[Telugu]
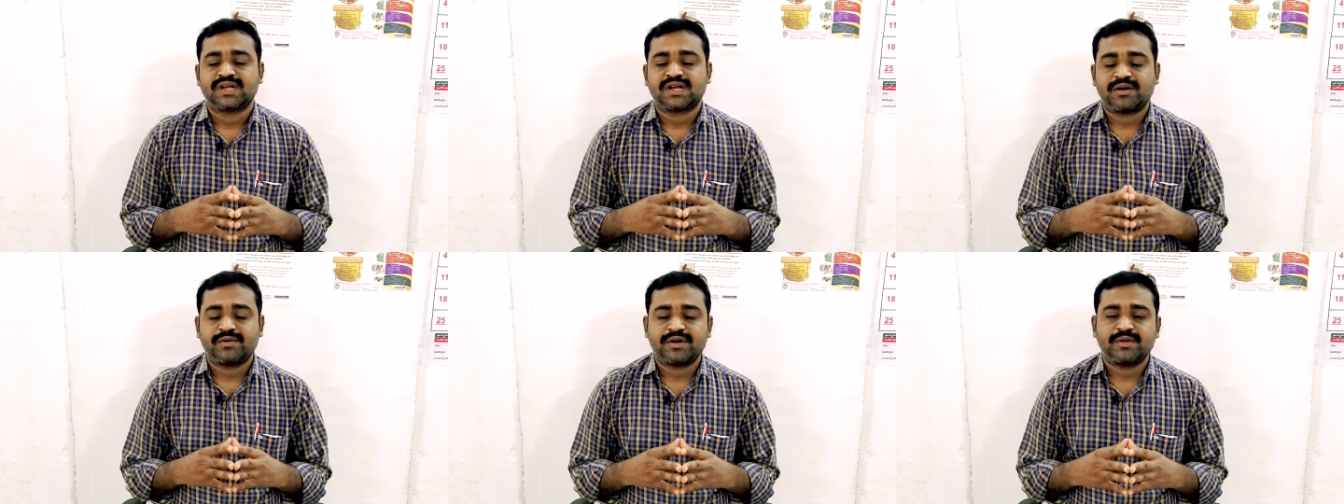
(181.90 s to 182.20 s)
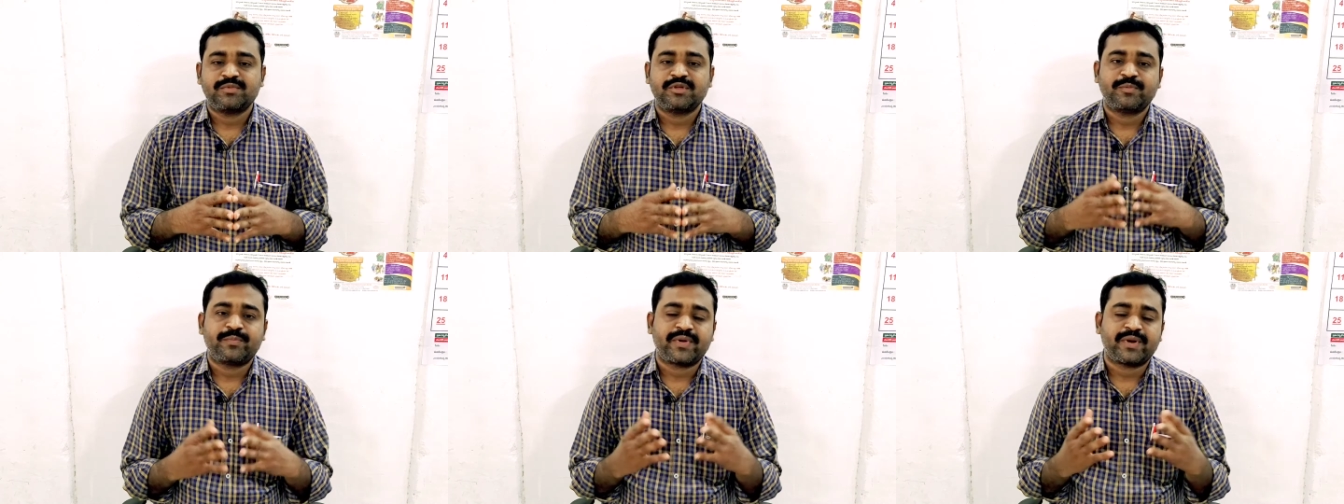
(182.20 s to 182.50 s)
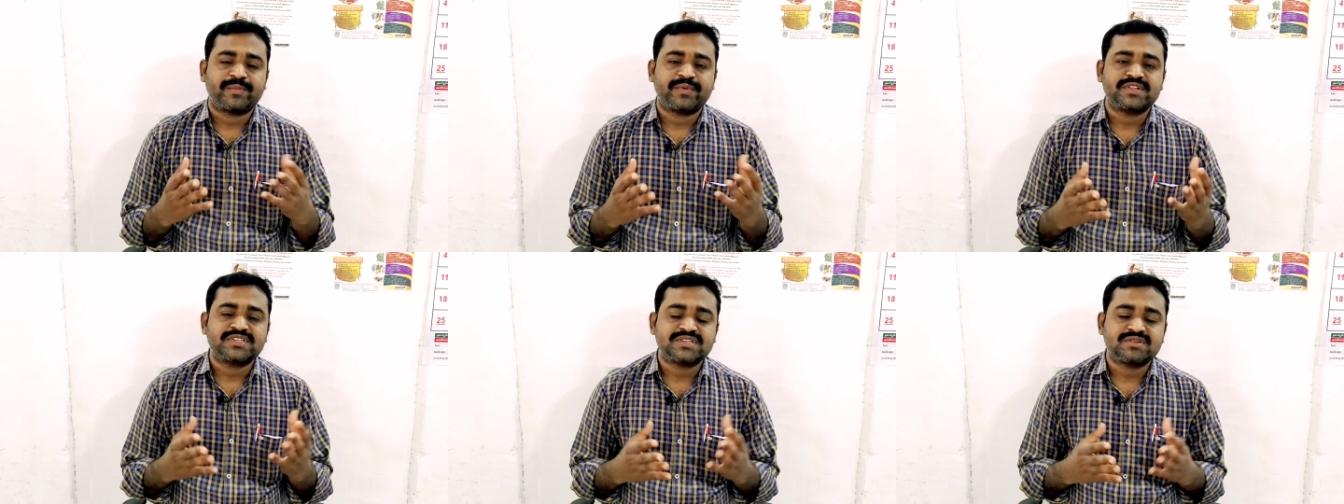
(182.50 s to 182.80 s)
కాబట్టి మీరు
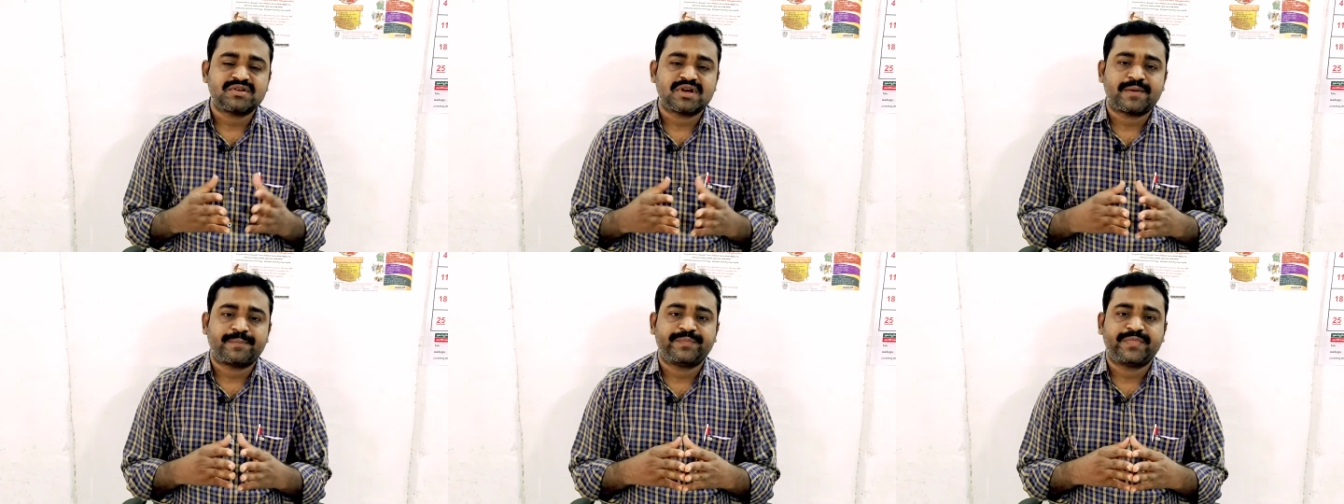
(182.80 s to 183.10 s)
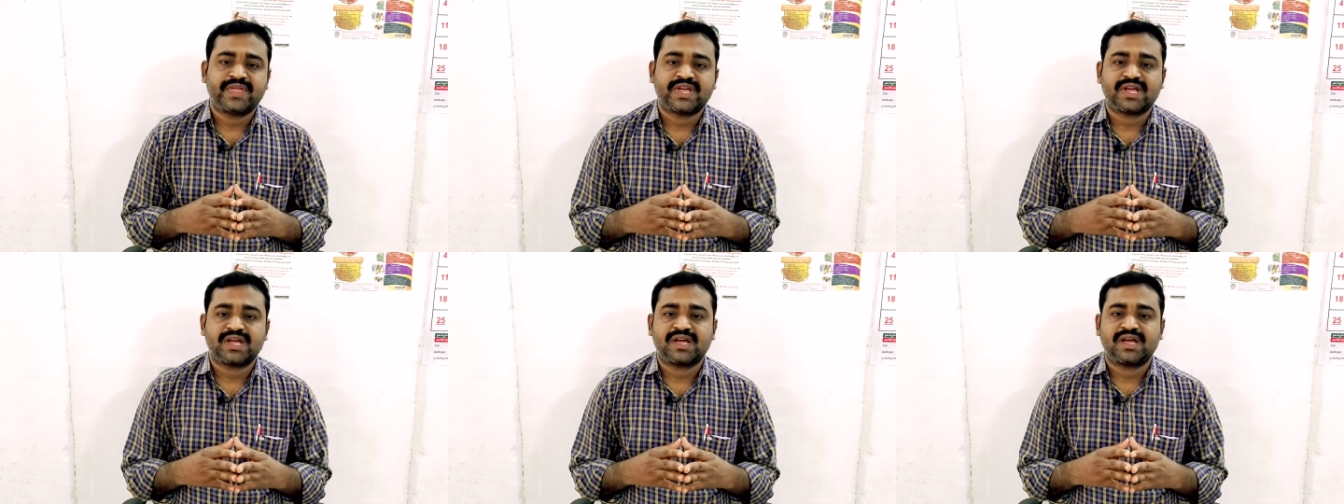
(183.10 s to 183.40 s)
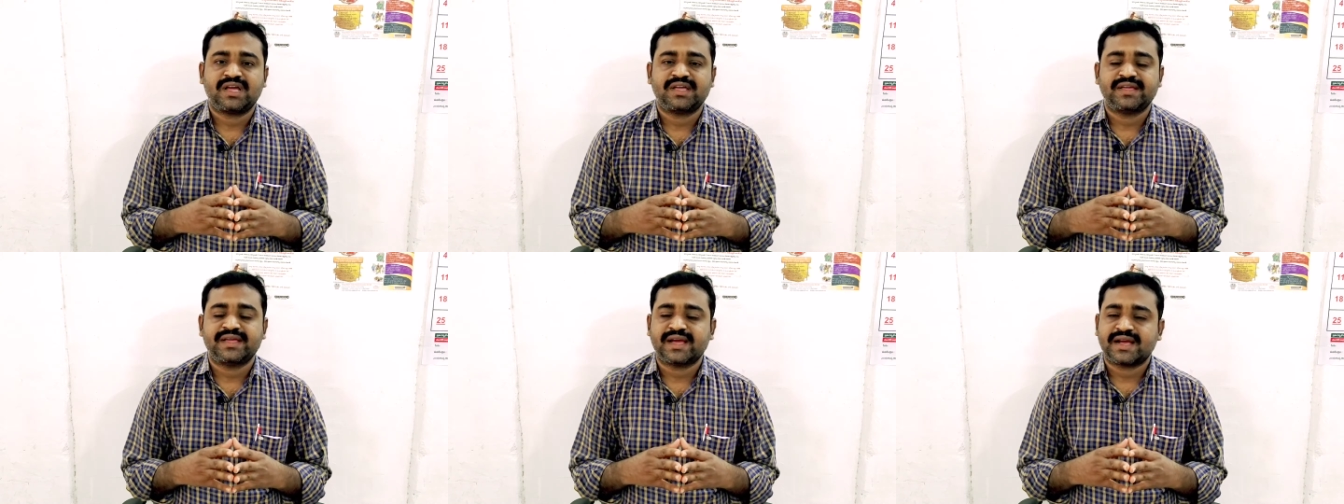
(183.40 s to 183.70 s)
ప్రపంచవ్యాప్తంగా
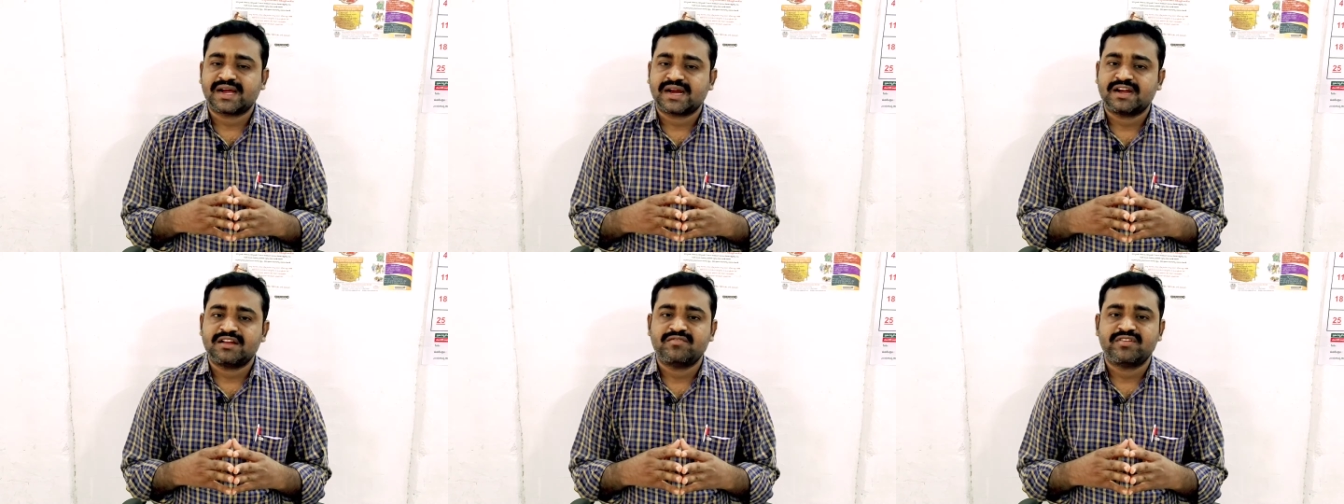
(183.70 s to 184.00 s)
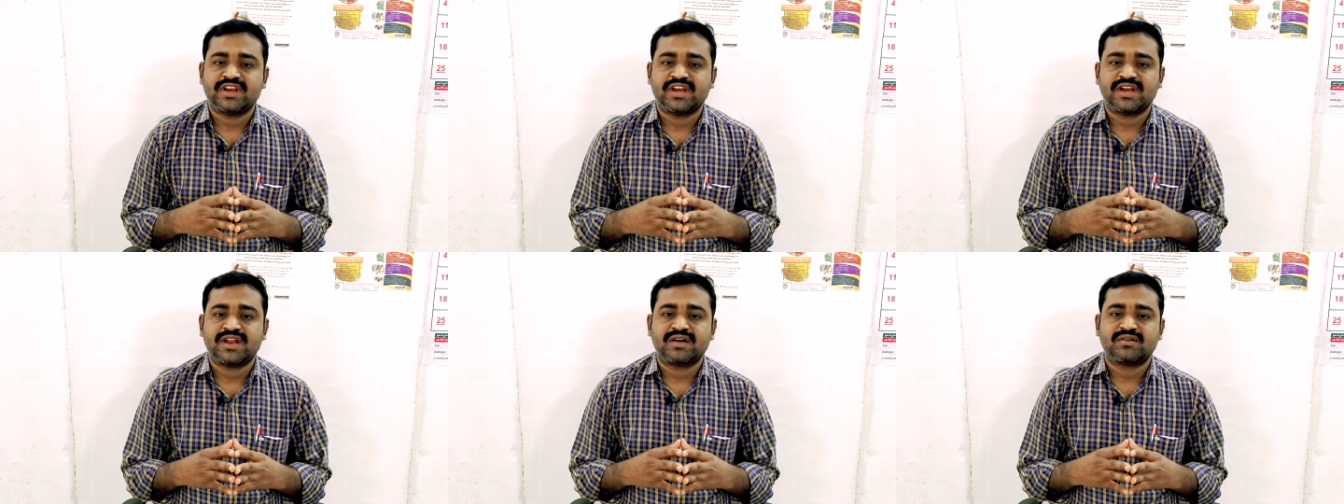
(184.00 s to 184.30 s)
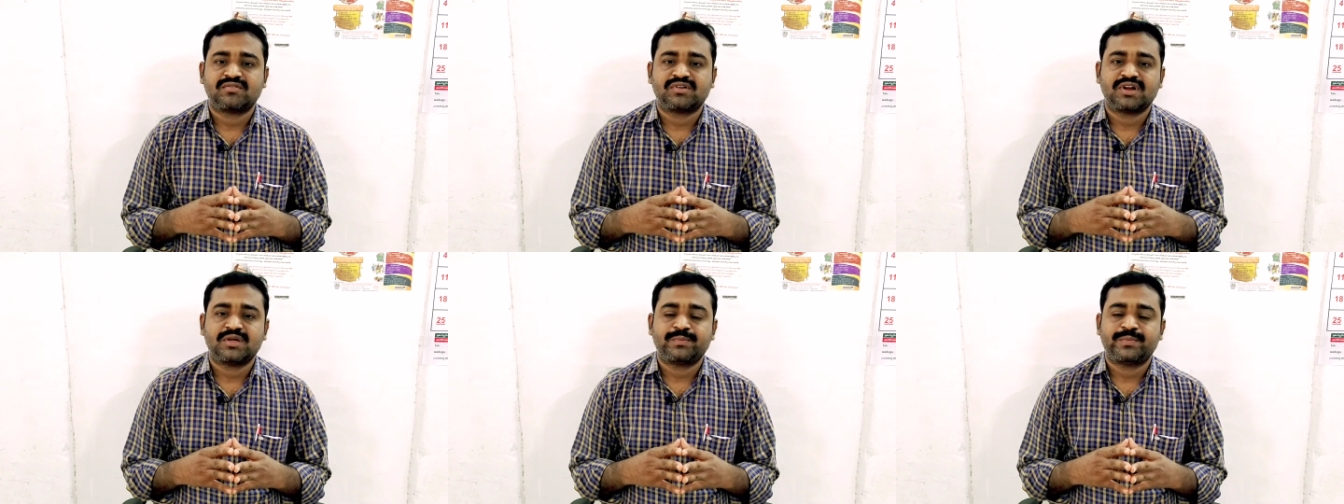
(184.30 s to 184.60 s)
ఎక్కడ వెళ్ళినా
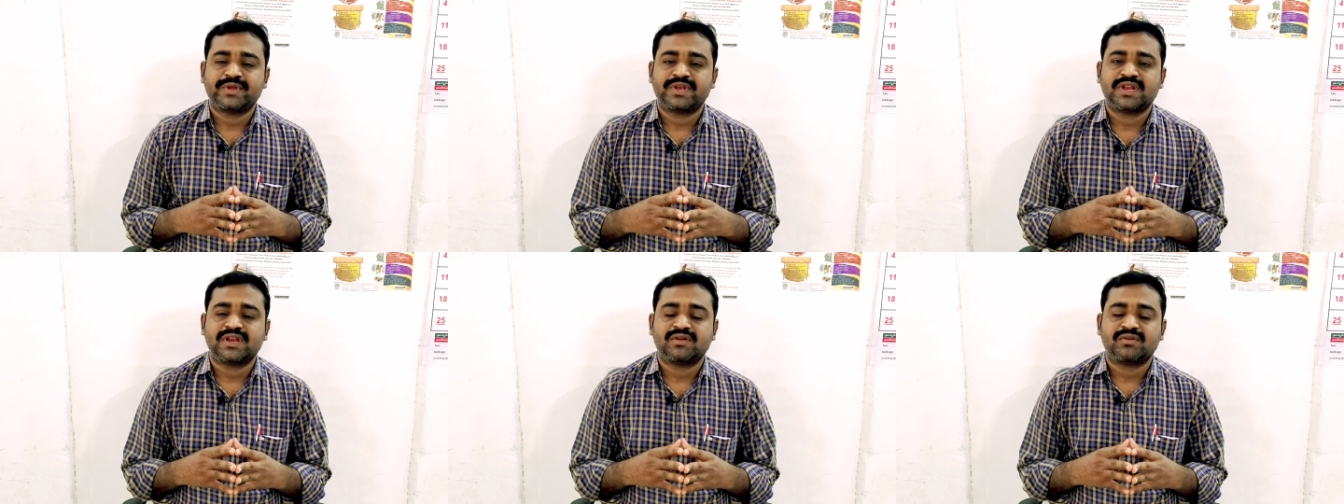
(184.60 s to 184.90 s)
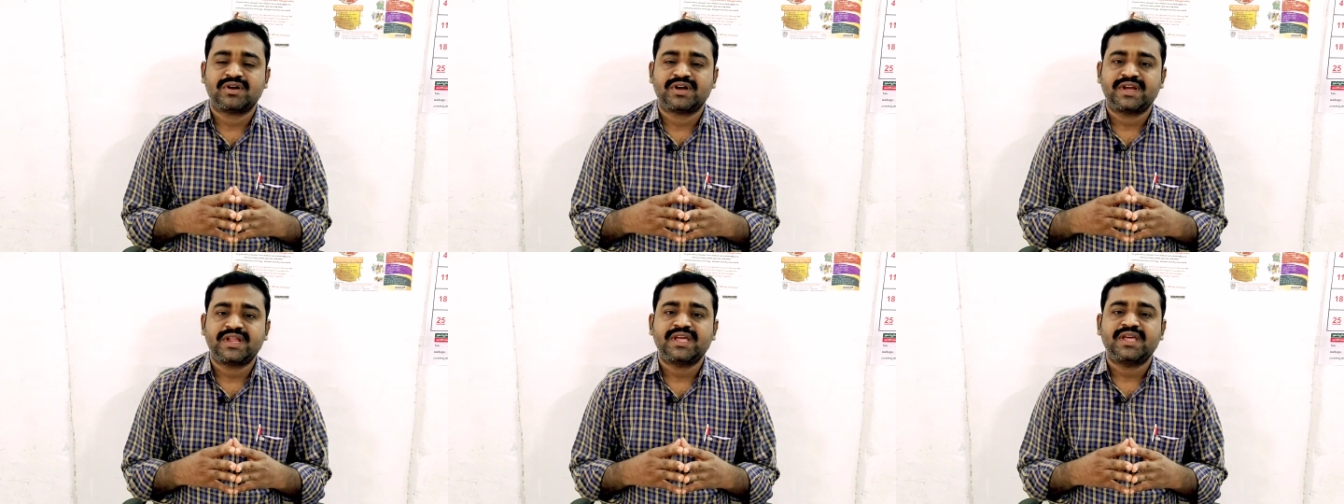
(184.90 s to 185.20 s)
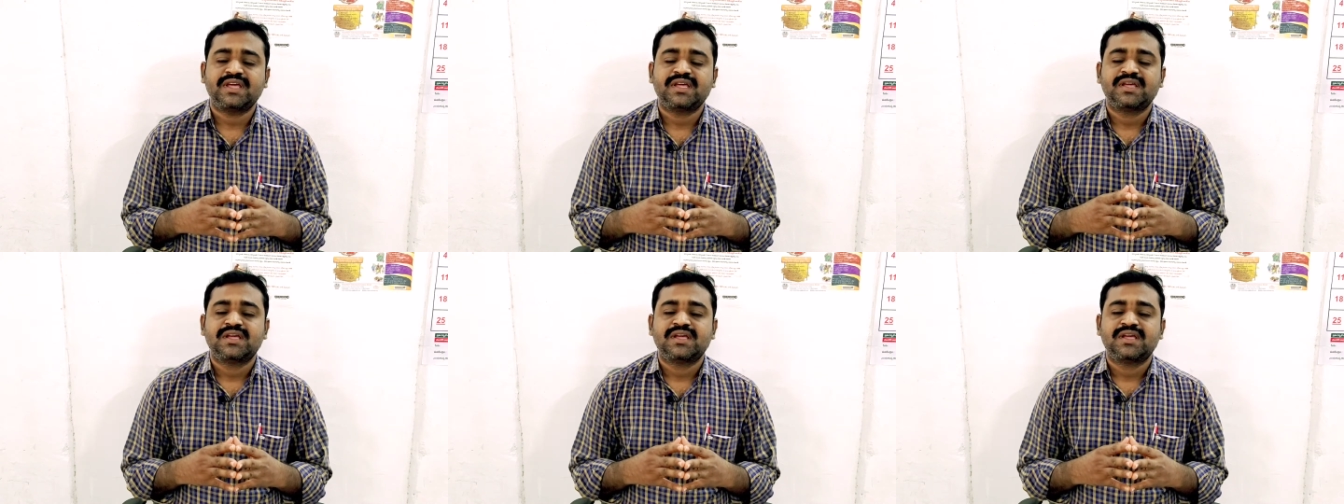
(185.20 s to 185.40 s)
కూడా పిల్లలు అంటే